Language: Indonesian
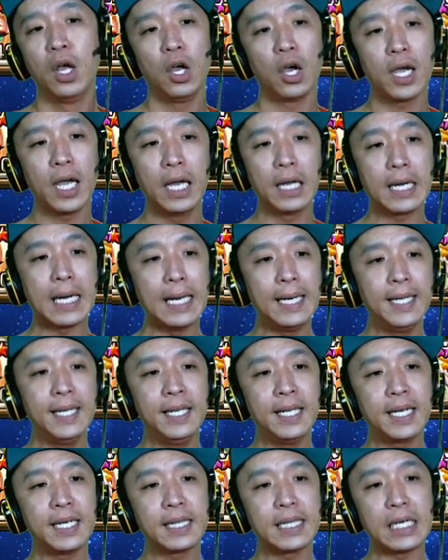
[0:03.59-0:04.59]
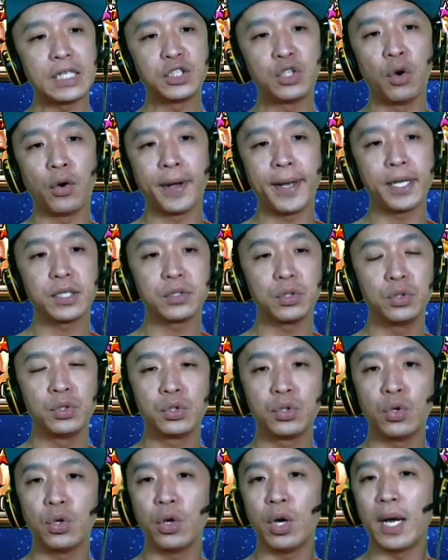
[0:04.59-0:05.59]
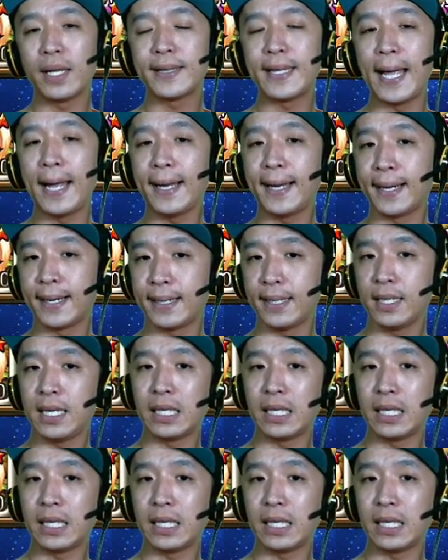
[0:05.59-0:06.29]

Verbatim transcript: Oke, okay, kali ini kita showcase untuk attacker,